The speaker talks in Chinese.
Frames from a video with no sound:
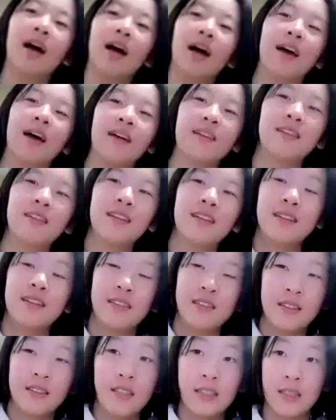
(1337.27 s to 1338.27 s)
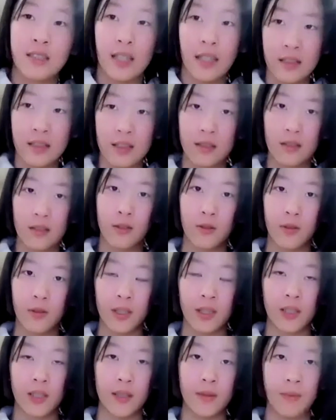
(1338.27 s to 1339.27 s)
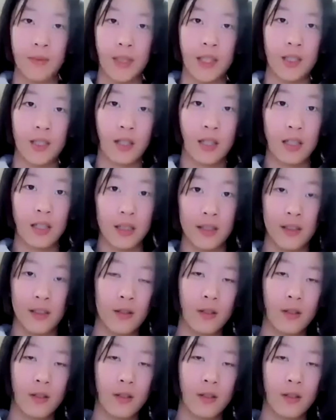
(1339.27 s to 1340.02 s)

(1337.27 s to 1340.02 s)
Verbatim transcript: 涵，第三次工业革命可